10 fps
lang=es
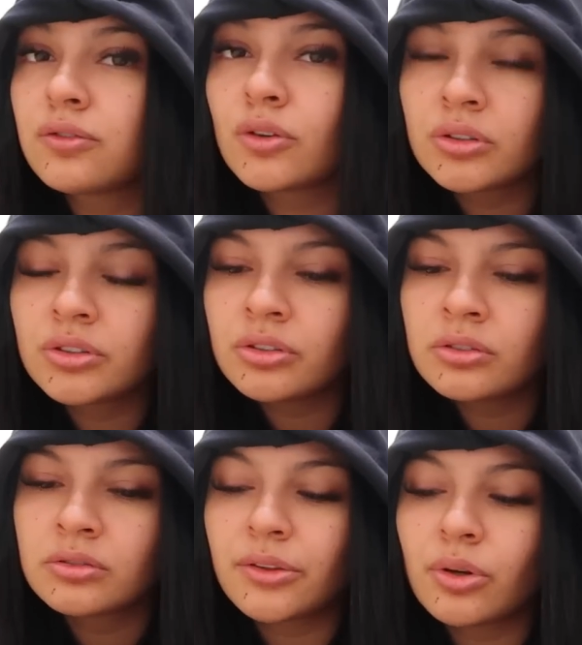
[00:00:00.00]

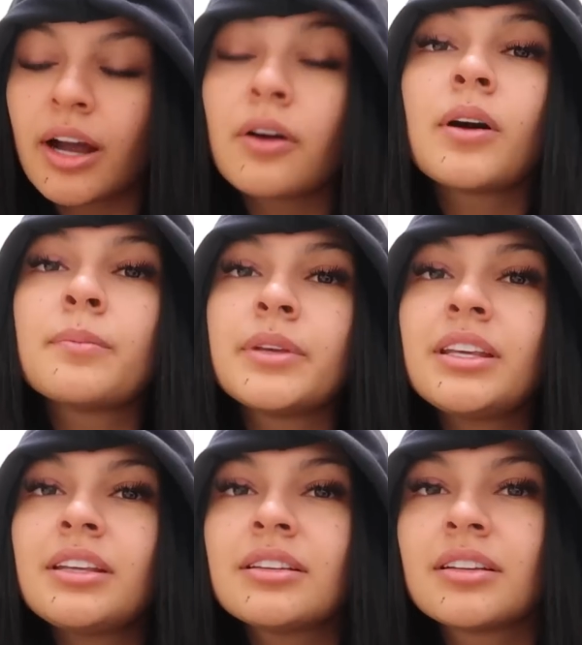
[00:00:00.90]
fondo, ha tocado a
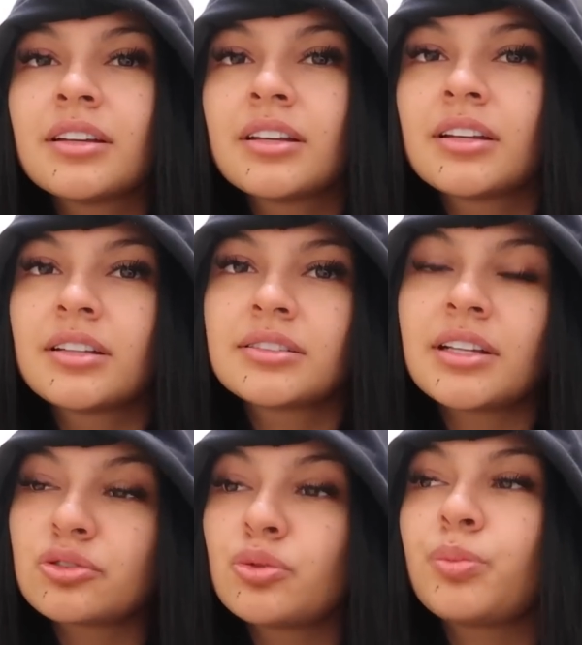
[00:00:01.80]
mí
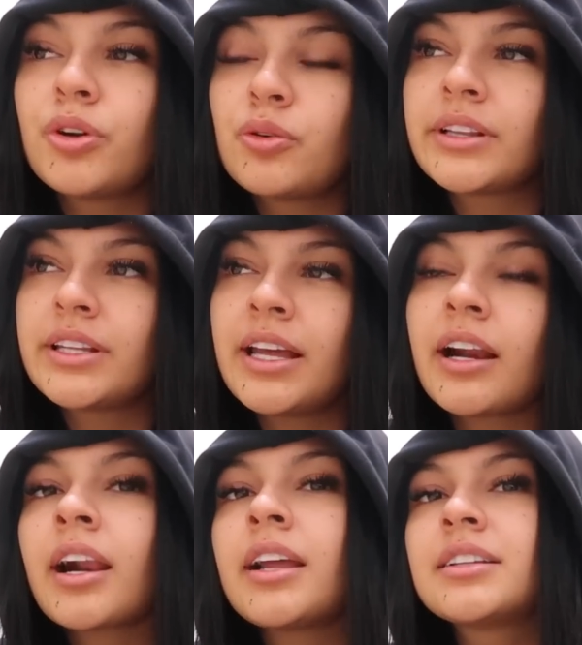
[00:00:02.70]
ser su polo a
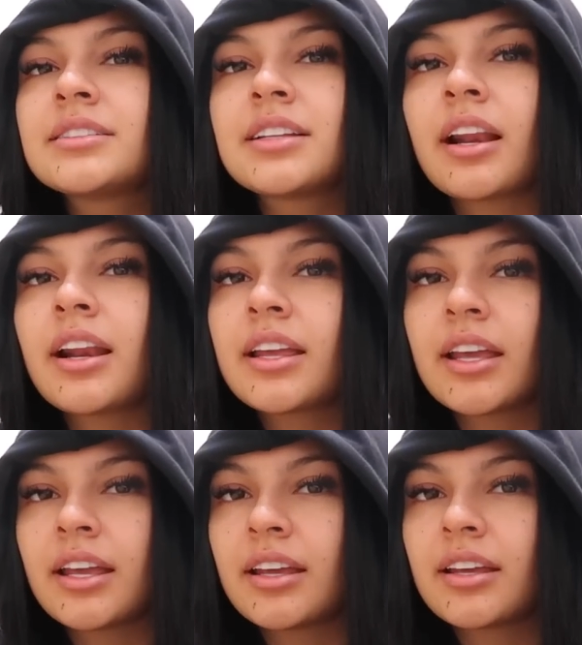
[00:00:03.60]
tierra y decirle
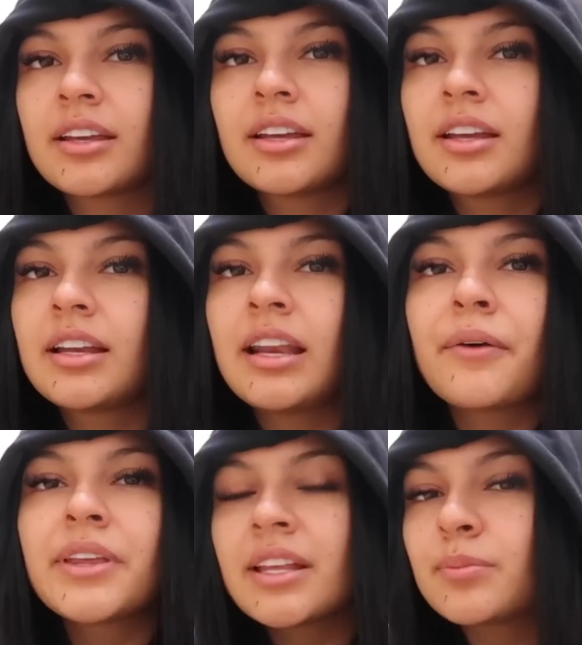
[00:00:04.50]
que la
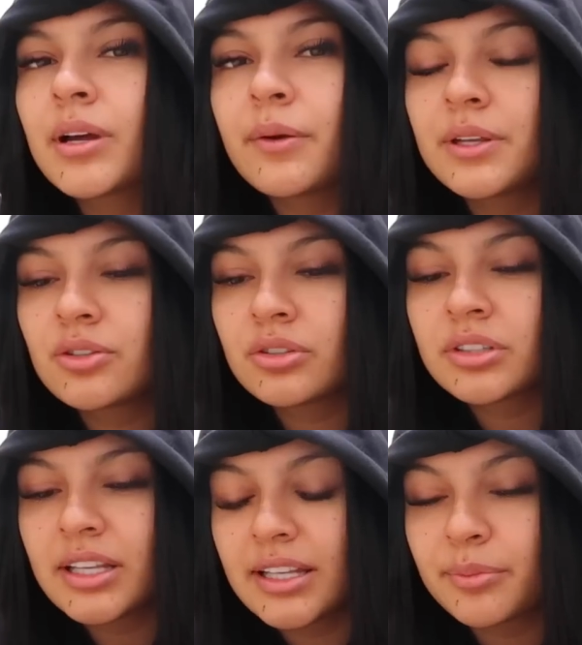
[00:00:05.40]
vida es
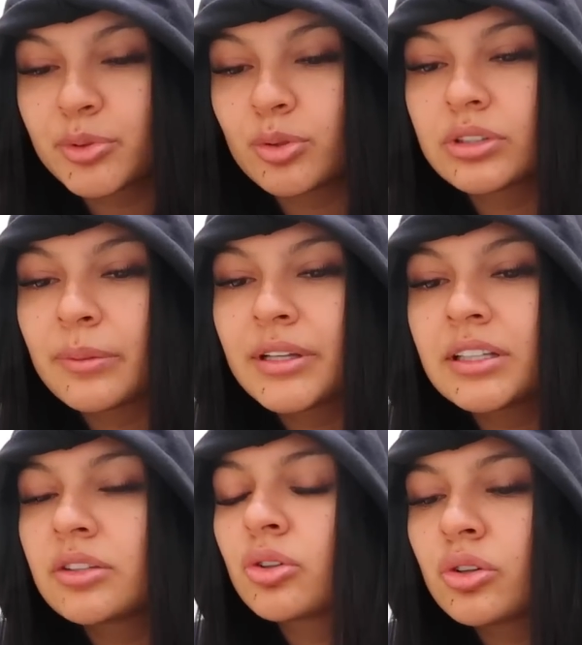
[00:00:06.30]
maravillosa y que
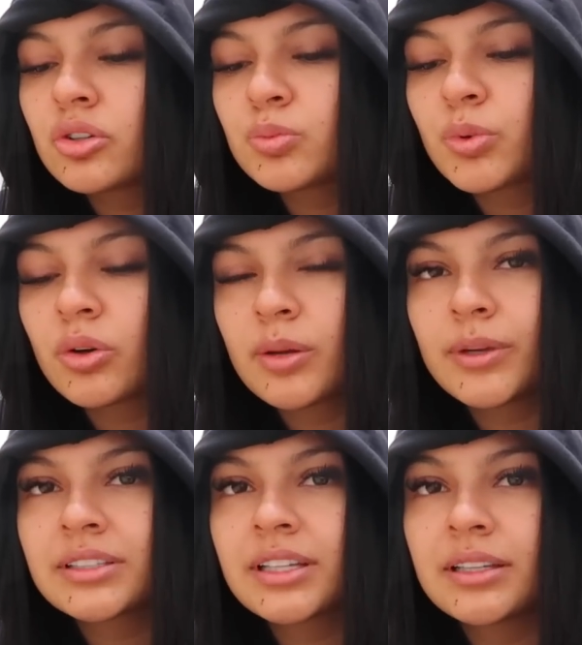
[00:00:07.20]
absolutamente todos los
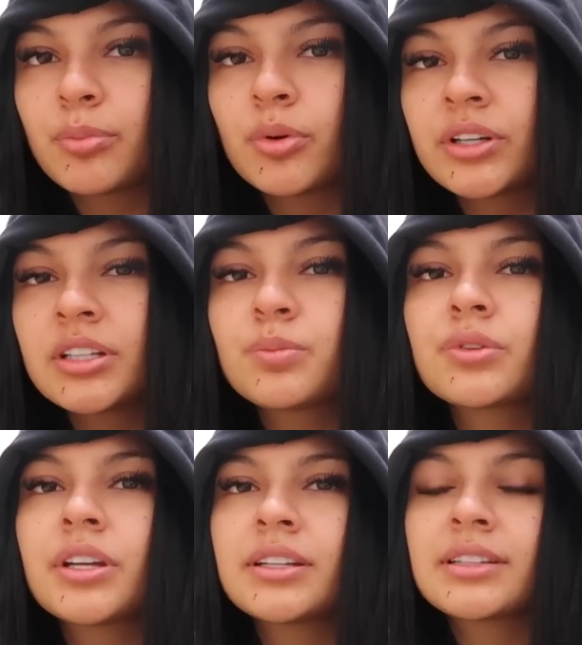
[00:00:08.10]
problemas que te pones
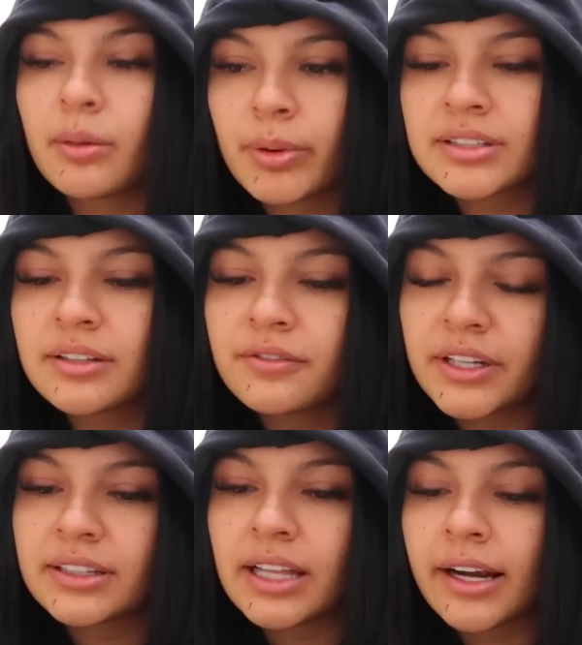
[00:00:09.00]
porque eres capaz de
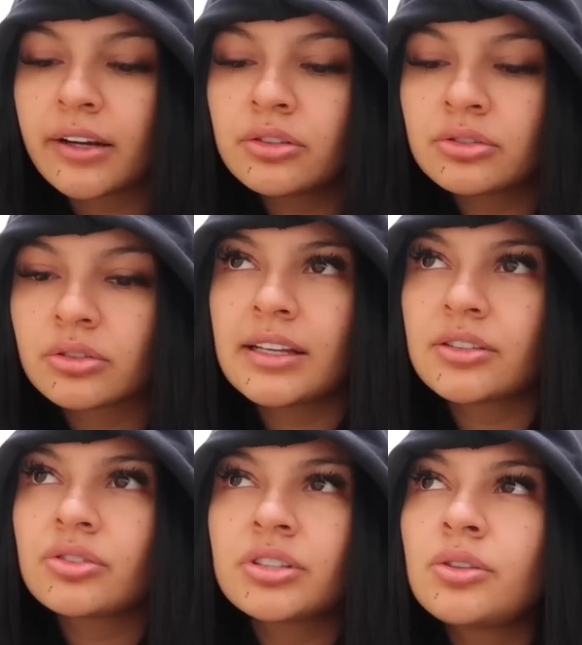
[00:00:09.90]
enfrentarlos, que
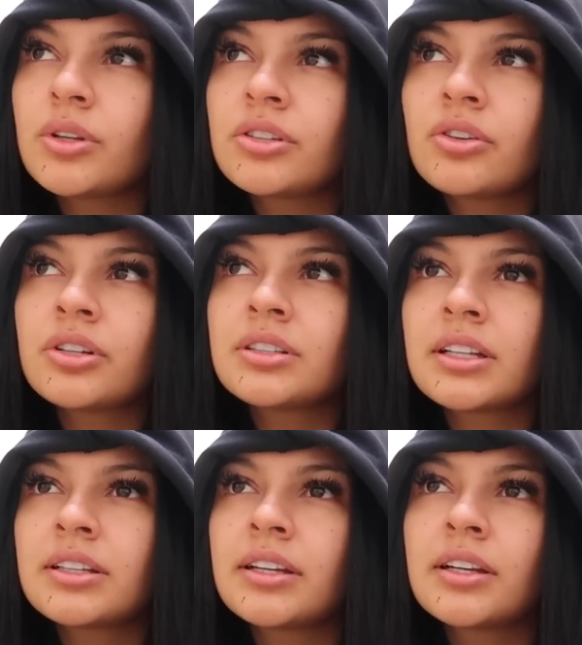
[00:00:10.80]
son situaciones
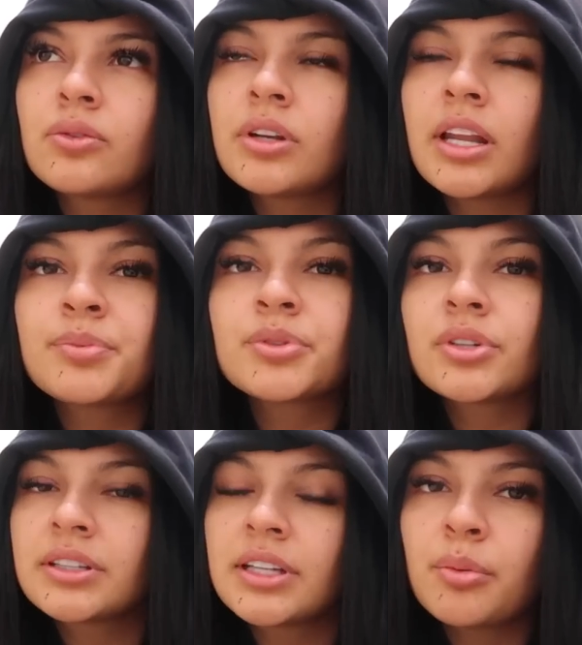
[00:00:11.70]
que tienen un lapso
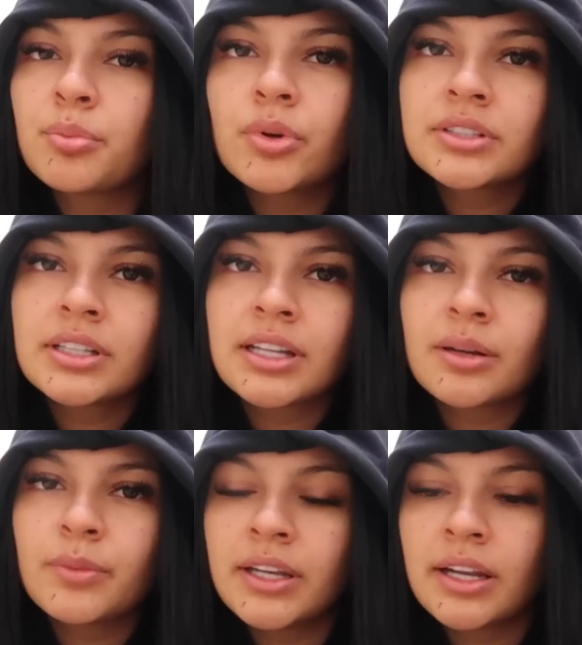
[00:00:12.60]
de tiempo y se
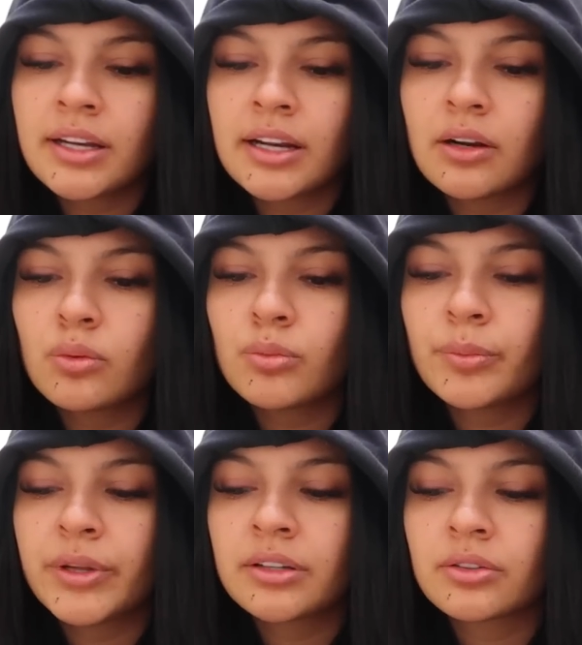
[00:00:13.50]
terminan en algún
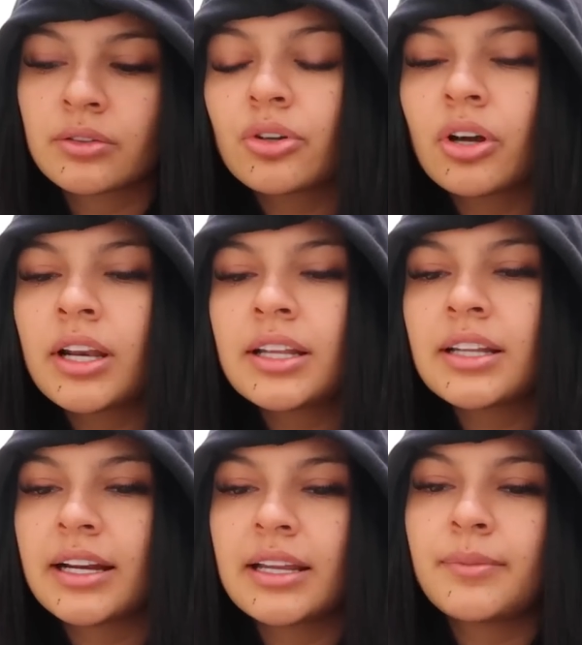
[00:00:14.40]
momento. Todas las
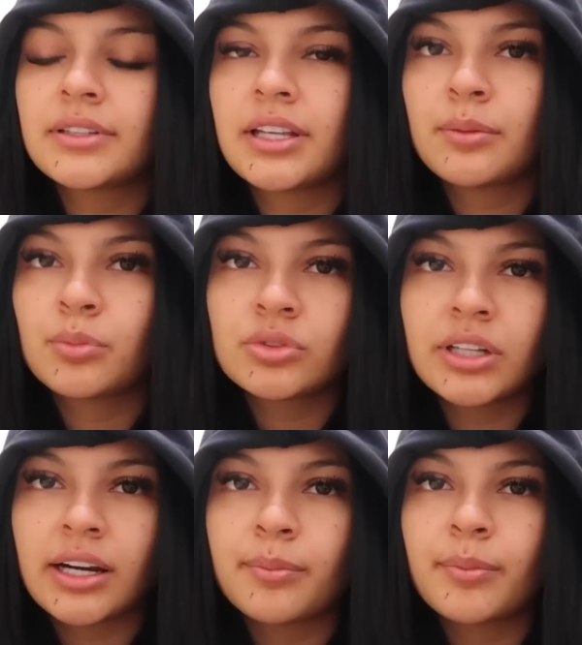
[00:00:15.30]
lágrimas que hemos
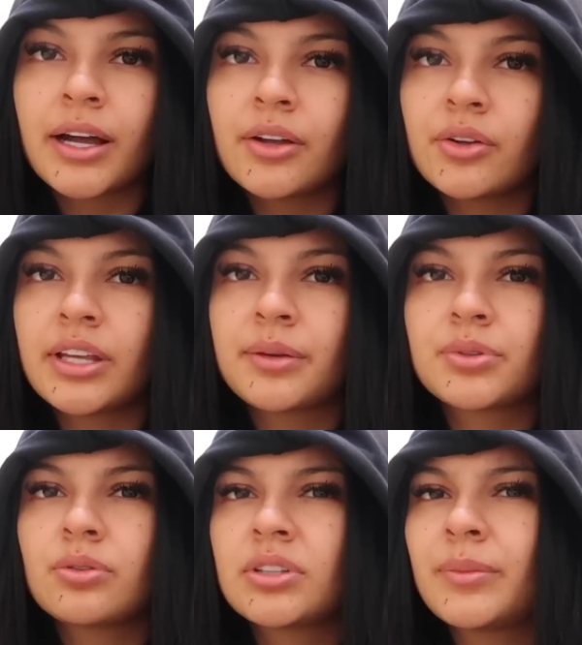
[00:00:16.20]
derramado y
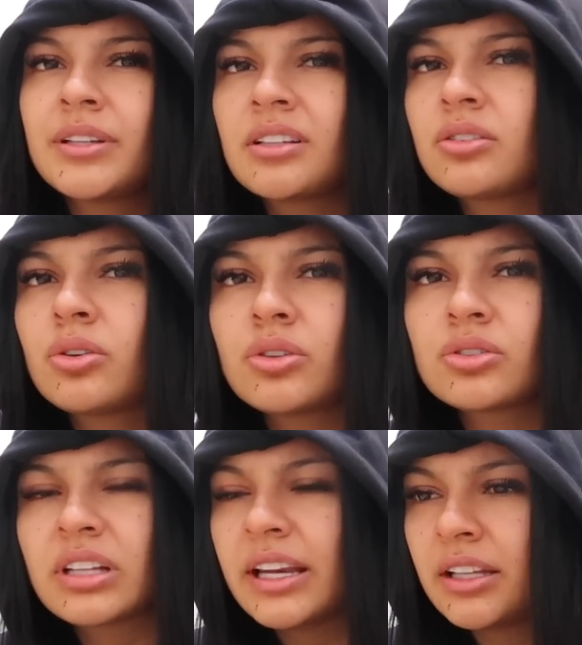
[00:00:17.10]
absolutamente todos
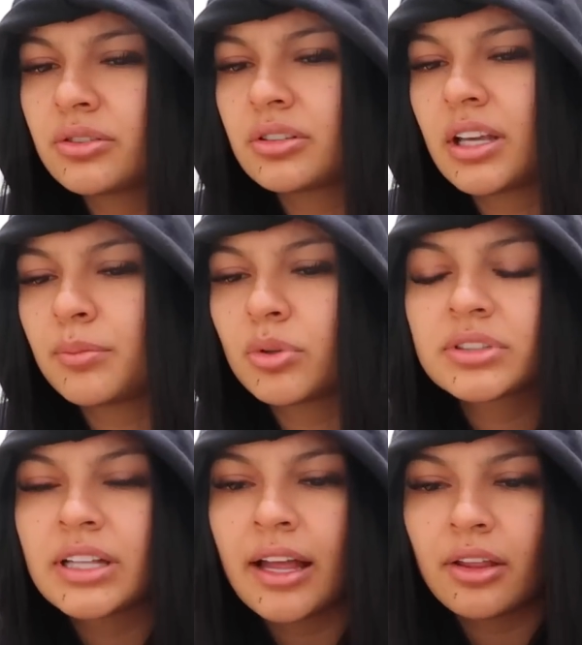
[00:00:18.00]
los gritos que
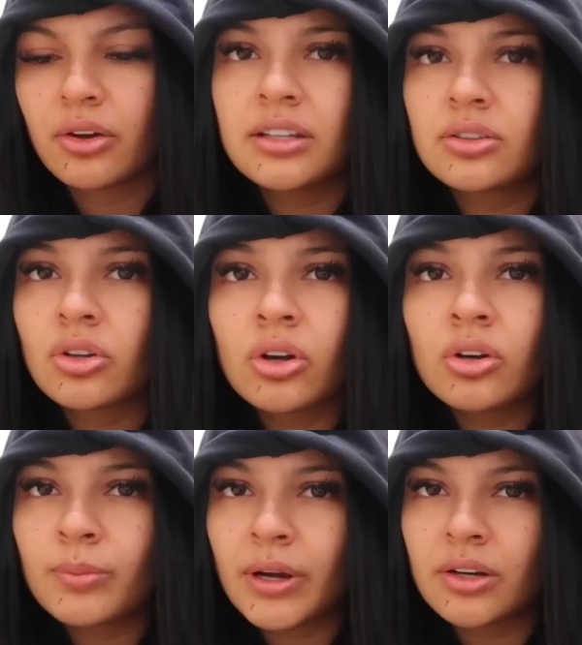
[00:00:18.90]
hemos dado y todo
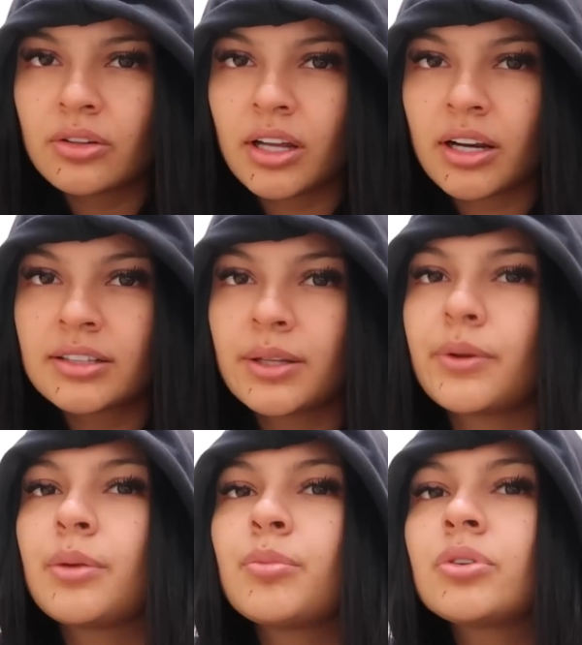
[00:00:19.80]
lo malo que
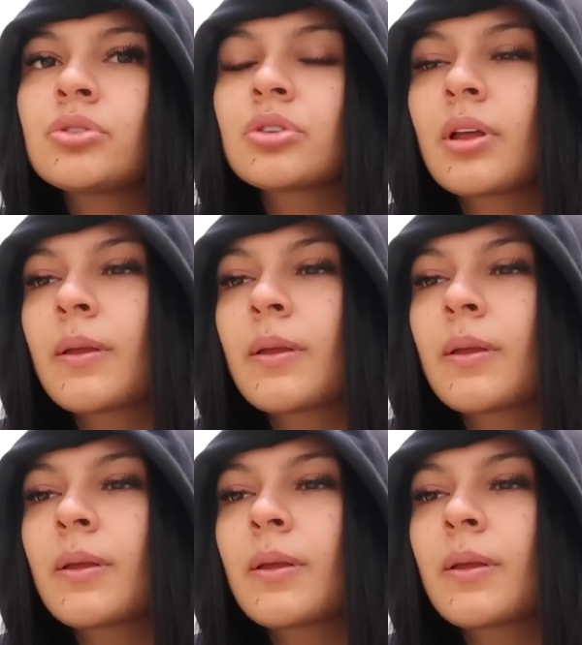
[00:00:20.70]
recibimos